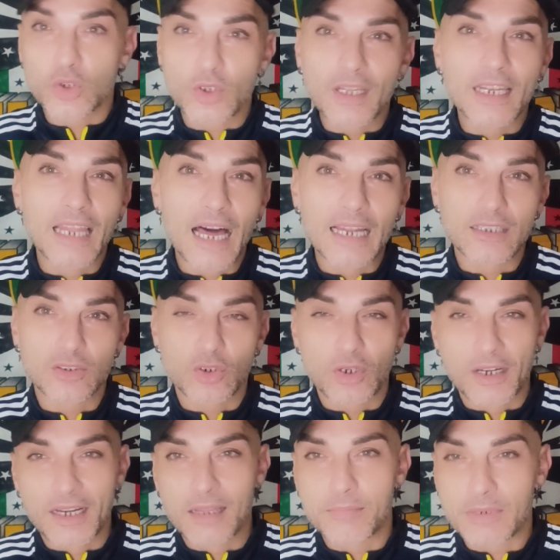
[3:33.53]
dell'altro
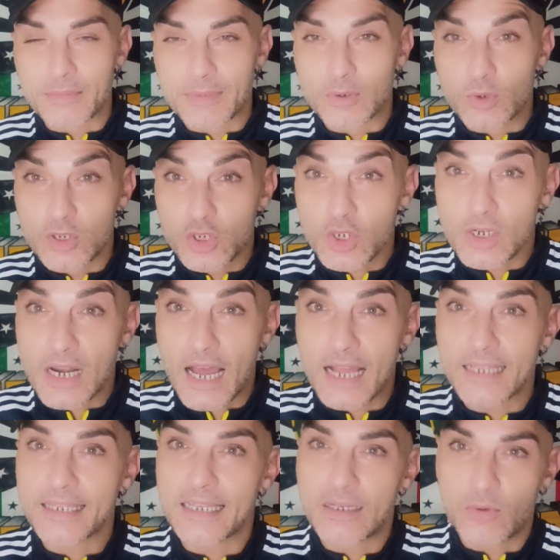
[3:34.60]
nelle prime due
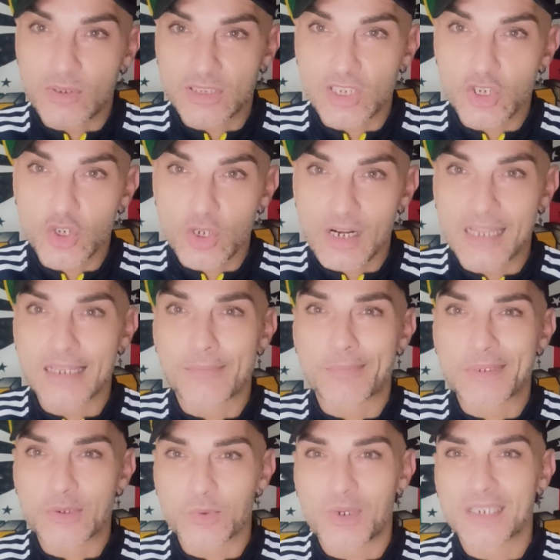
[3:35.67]
giornate, in questa giornata ha
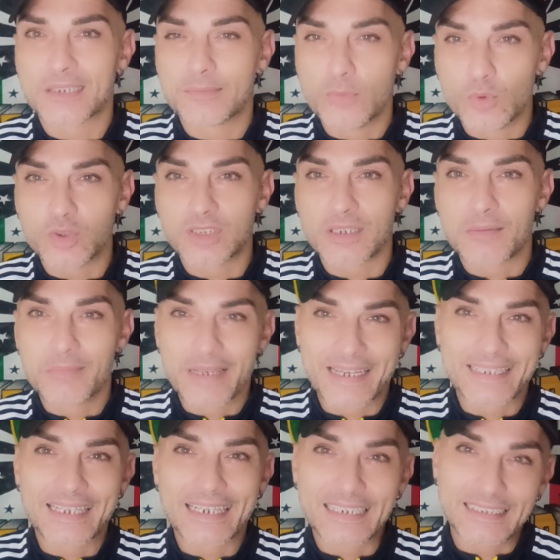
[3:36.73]
preso una sbussa,
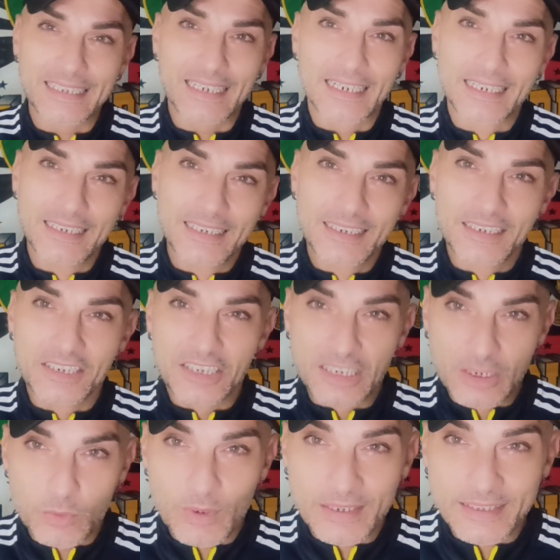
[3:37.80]
mica da ridere,
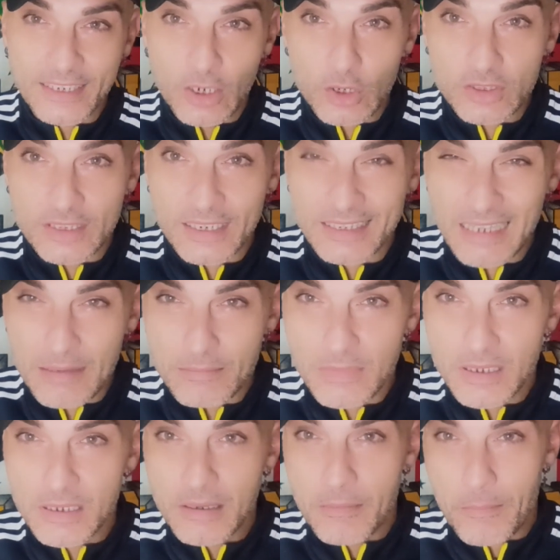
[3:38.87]
in quel di Rotterdam,
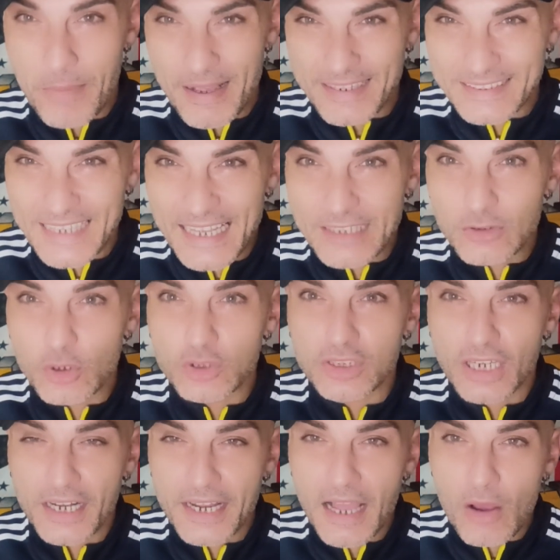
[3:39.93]
perdendo
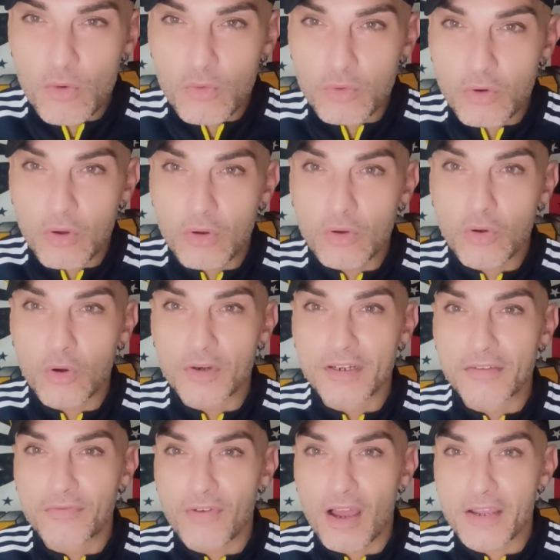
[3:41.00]
3-1 con
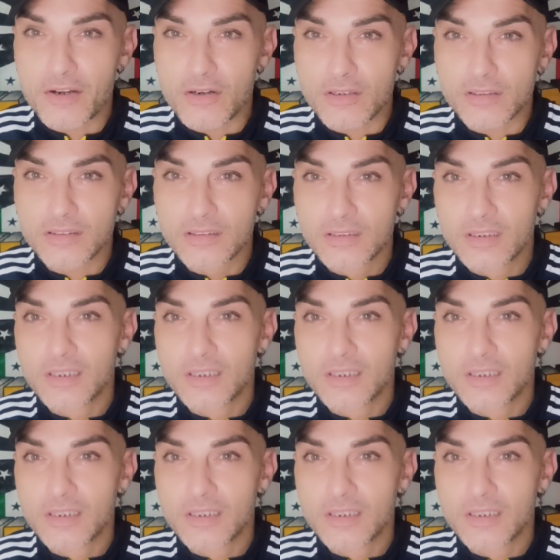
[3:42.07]
il Feyenoord,